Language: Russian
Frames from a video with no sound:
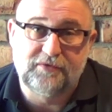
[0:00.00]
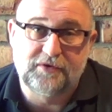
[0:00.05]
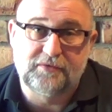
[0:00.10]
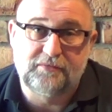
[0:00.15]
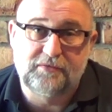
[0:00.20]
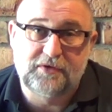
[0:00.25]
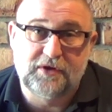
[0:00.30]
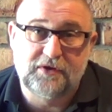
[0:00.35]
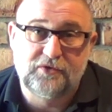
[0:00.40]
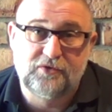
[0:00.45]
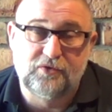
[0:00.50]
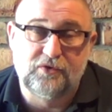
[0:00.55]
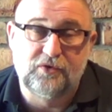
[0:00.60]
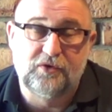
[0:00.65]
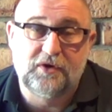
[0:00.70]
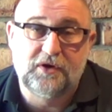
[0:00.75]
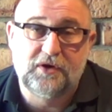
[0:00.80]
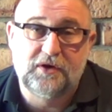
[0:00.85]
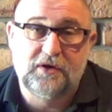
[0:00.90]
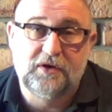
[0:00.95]
в этом
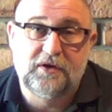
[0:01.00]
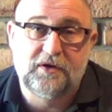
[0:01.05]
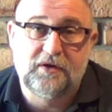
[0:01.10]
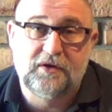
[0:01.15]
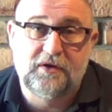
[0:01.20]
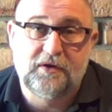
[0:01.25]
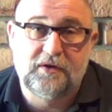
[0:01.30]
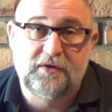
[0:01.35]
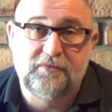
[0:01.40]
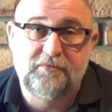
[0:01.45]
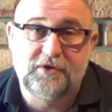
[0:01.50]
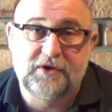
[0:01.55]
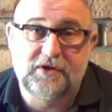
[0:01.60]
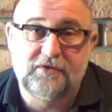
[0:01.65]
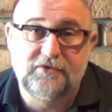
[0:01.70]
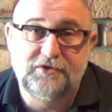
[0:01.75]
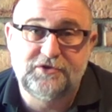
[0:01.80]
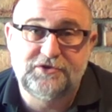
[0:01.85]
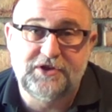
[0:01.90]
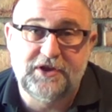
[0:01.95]
году э,
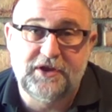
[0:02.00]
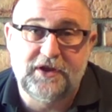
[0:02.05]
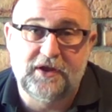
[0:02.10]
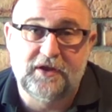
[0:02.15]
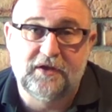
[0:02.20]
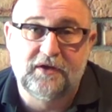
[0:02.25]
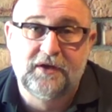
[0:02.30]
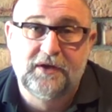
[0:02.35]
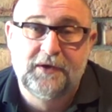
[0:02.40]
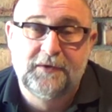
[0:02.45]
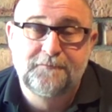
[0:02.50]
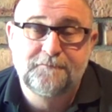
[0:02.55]
мировой серии